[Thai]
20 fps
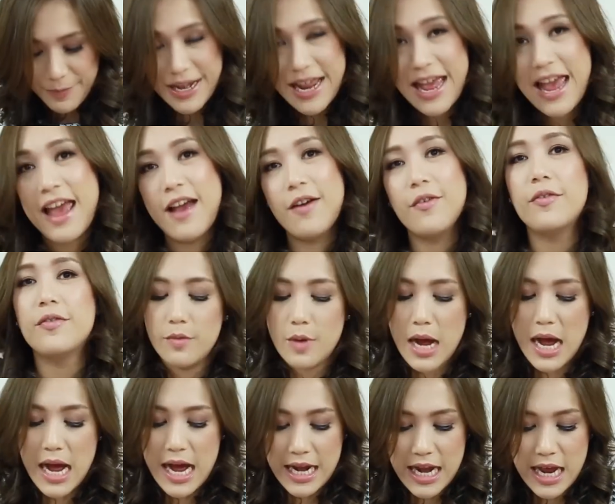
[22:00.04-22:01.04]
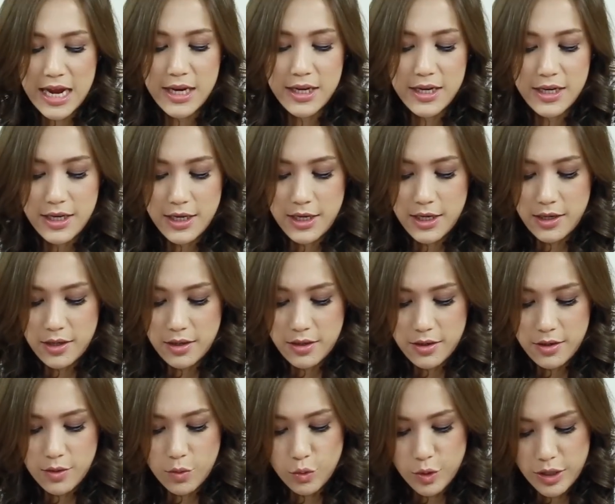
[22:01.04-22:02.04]
อกไปแล้วว่าอะไรที่
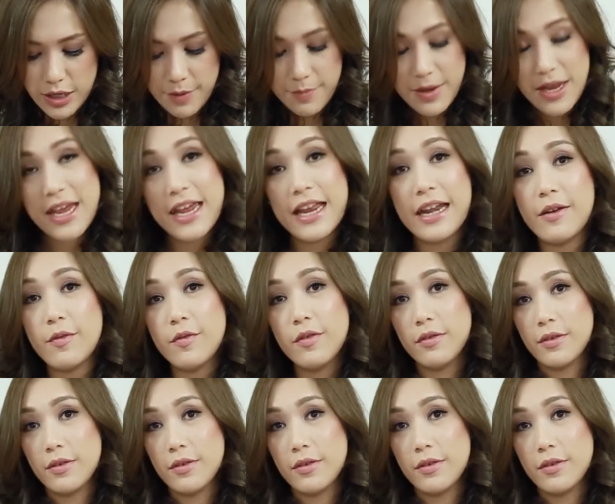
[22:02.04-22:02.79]
คุณยังไม่เห็น